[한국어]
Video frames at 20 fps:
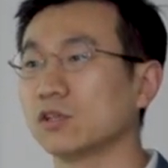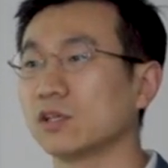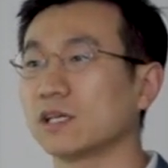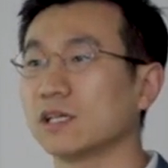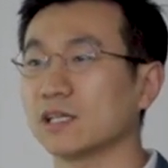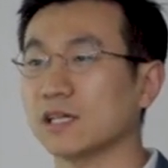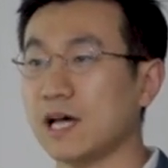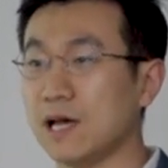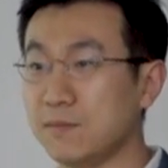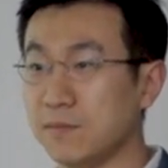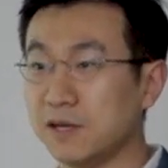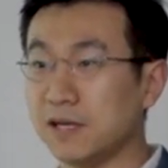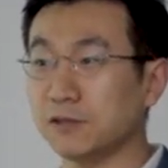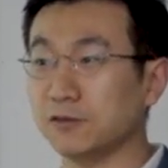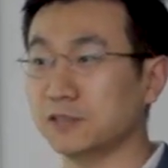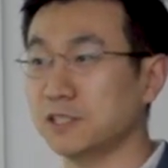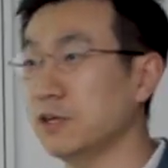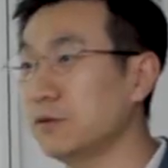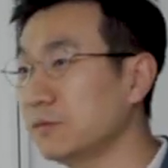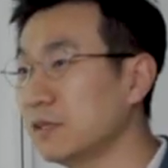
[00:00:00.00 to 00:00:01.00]
저희가
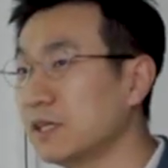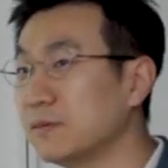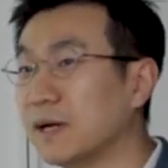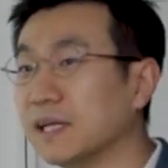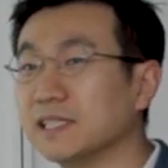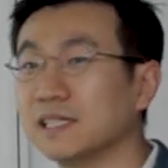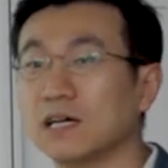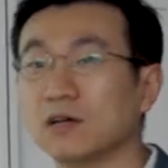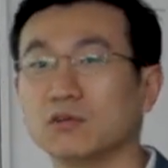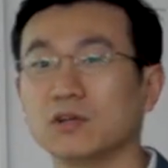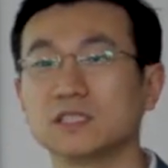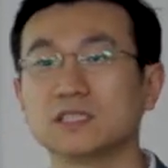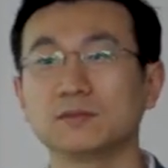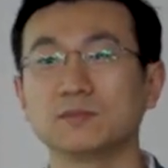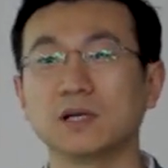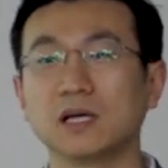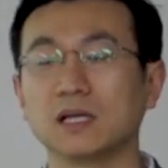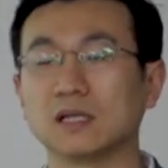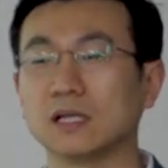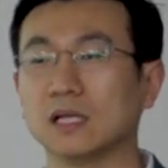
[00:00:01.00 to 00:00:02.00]
카메라도 체험단을 많이 하고
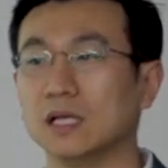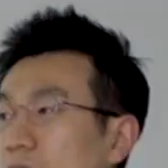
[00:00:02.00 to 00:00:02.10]
하지만